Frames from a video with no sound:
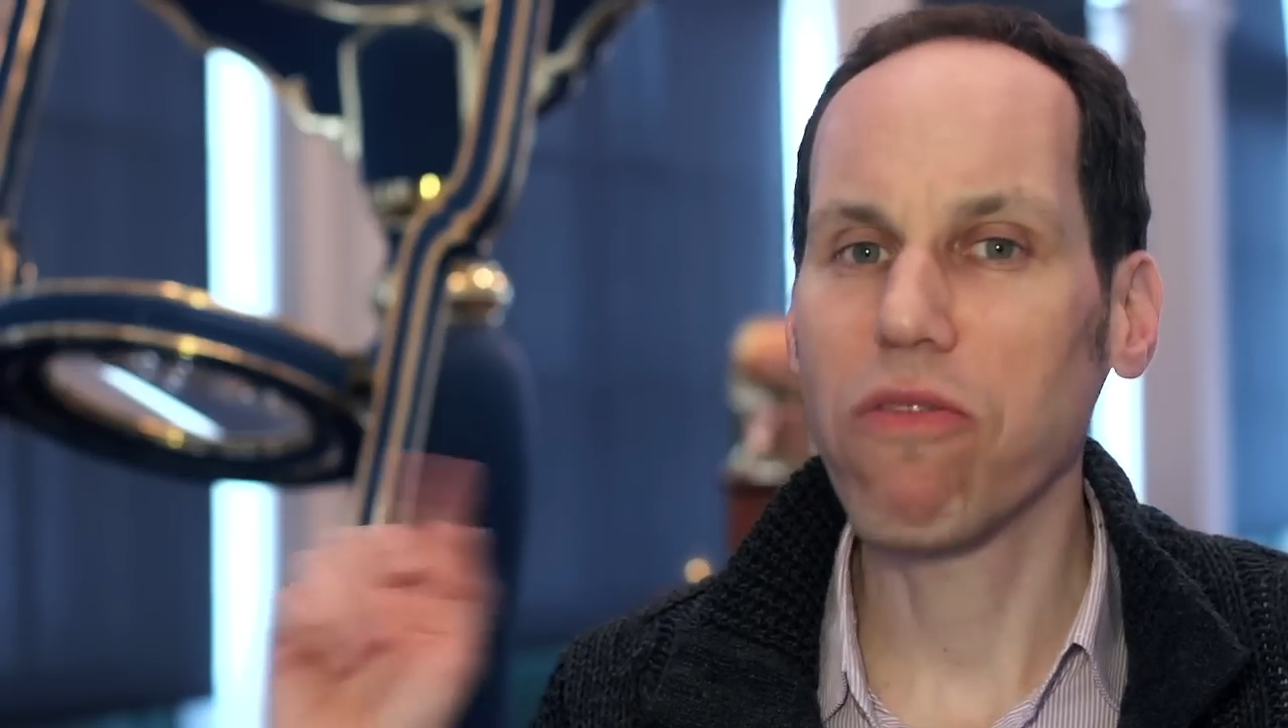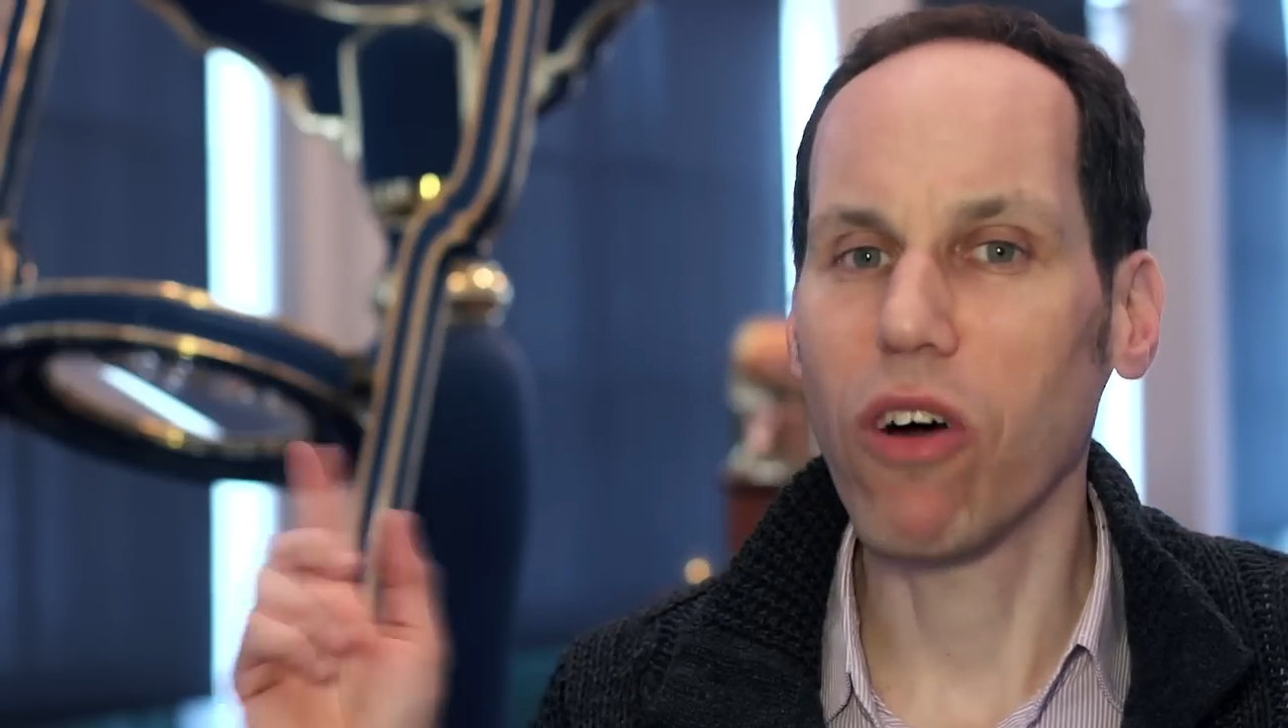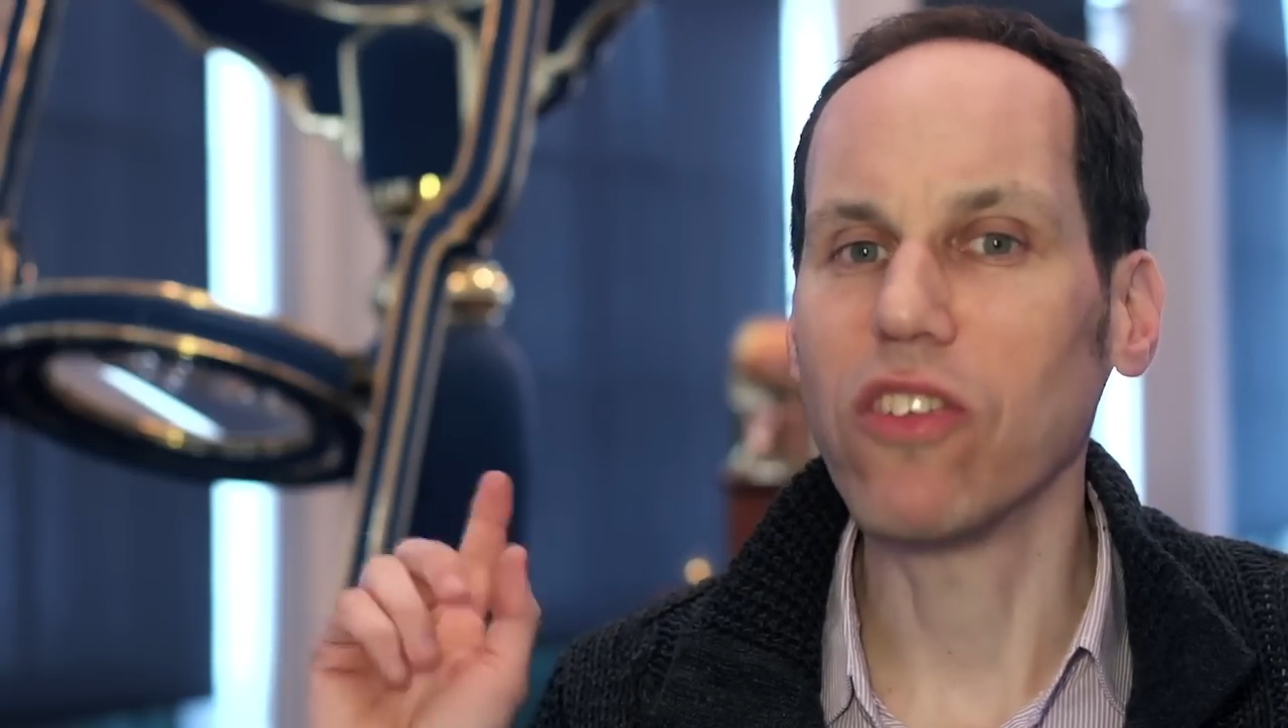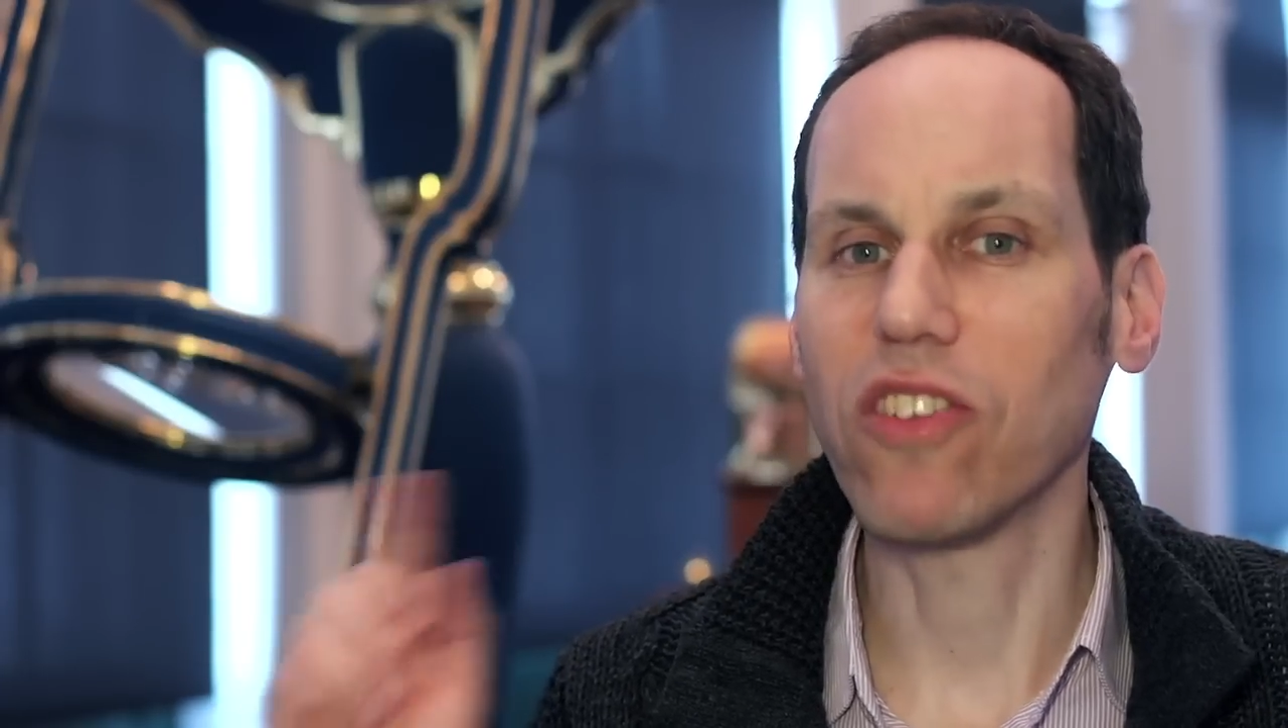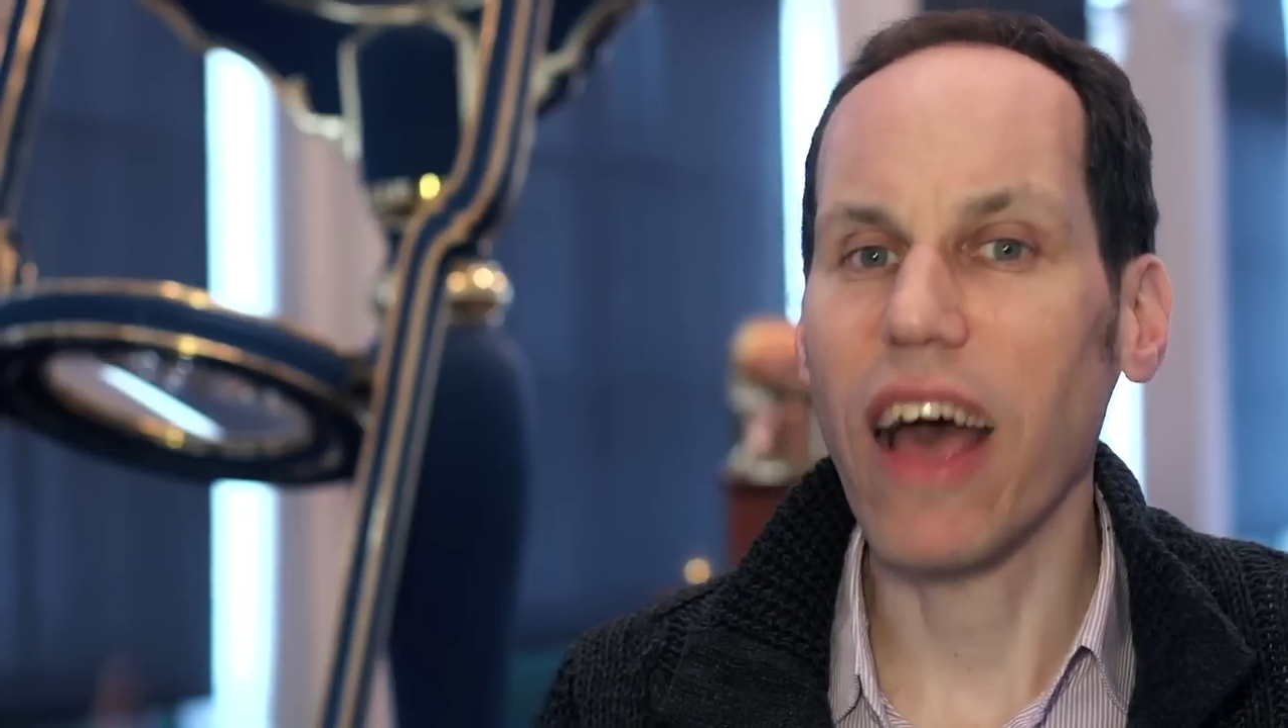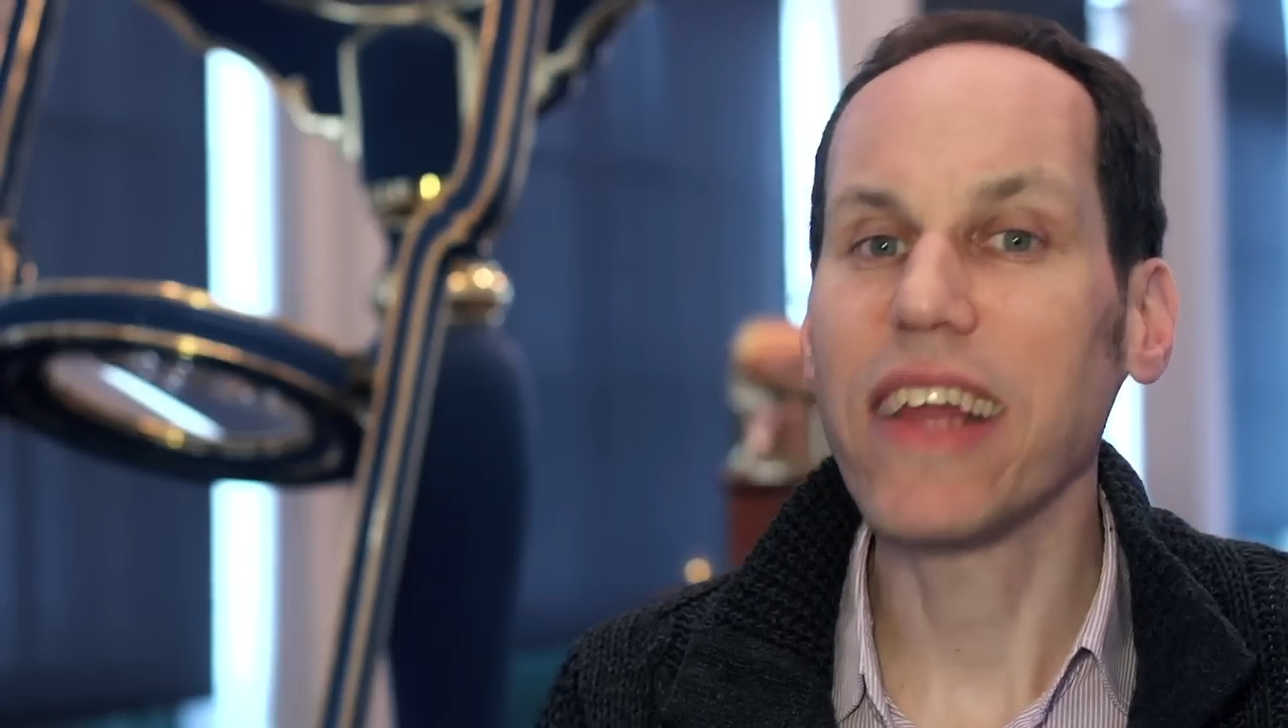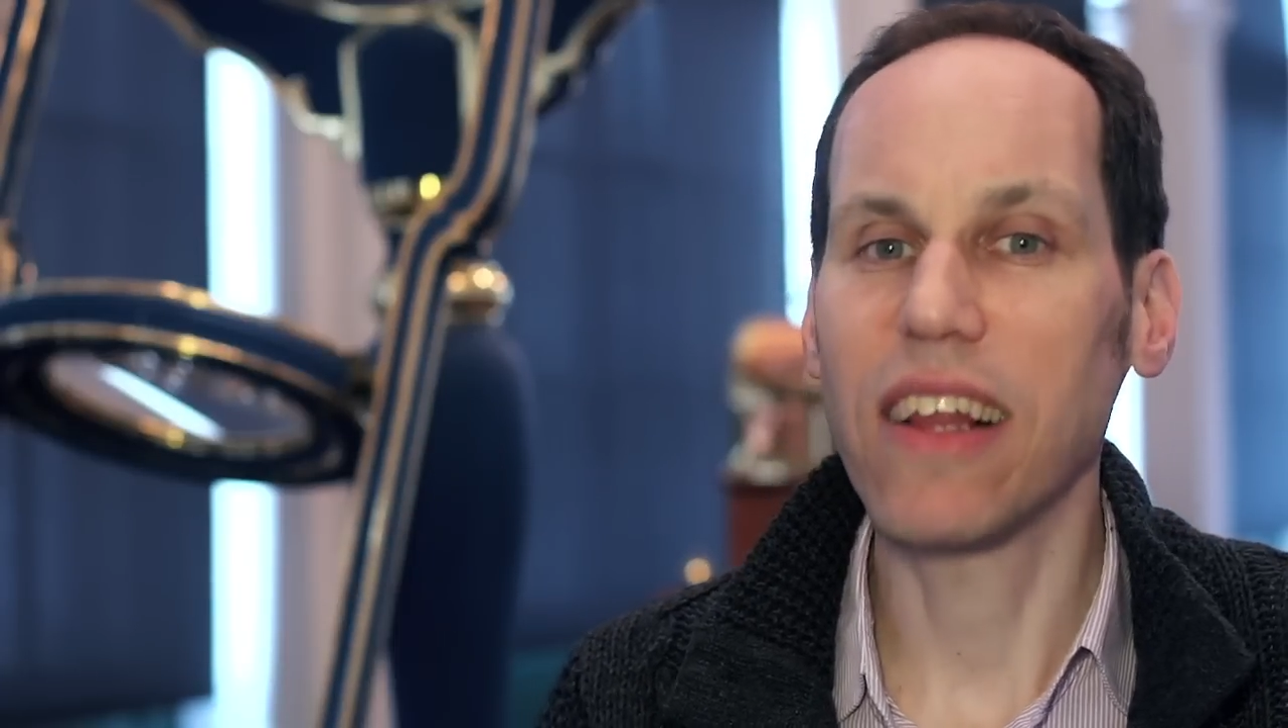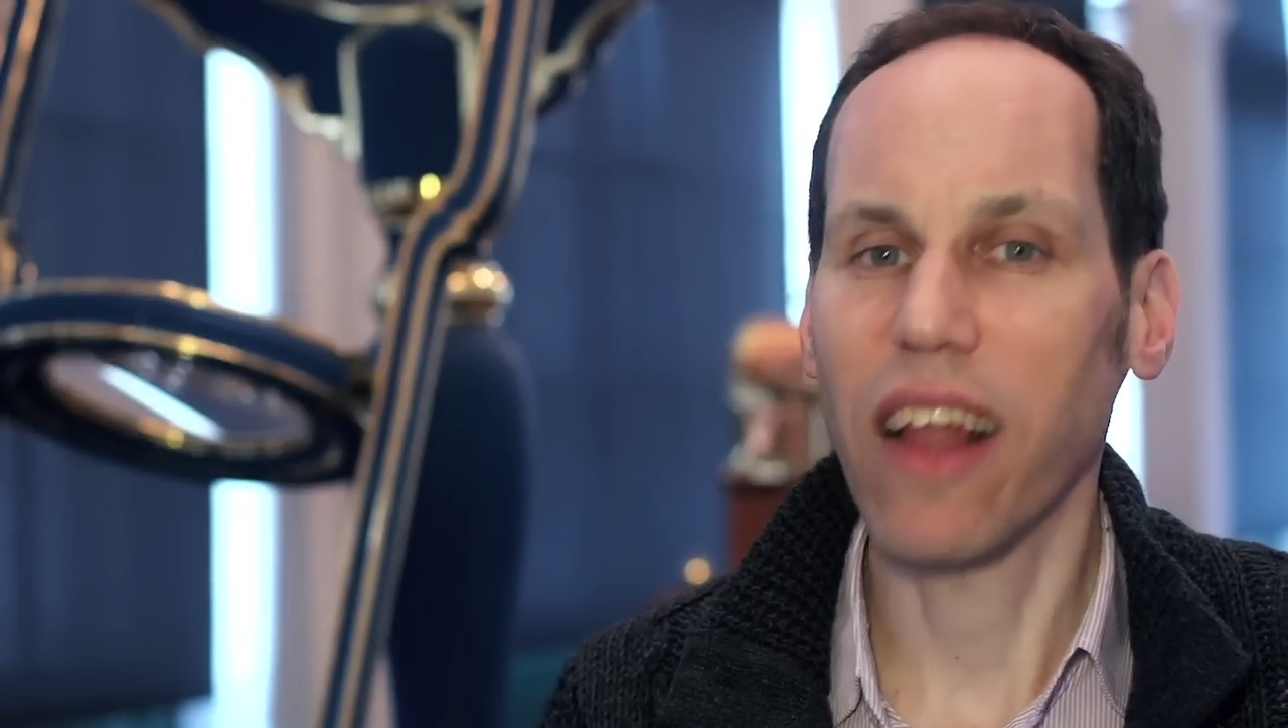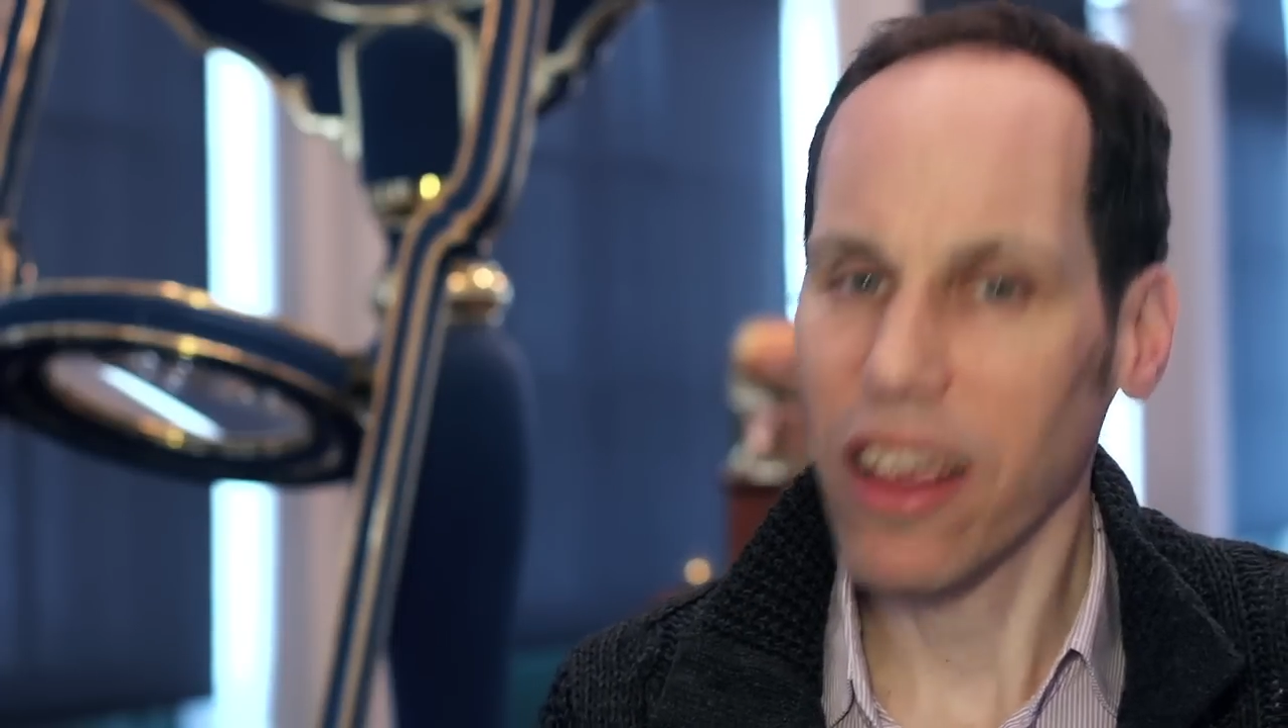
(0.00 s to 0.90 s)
von seinen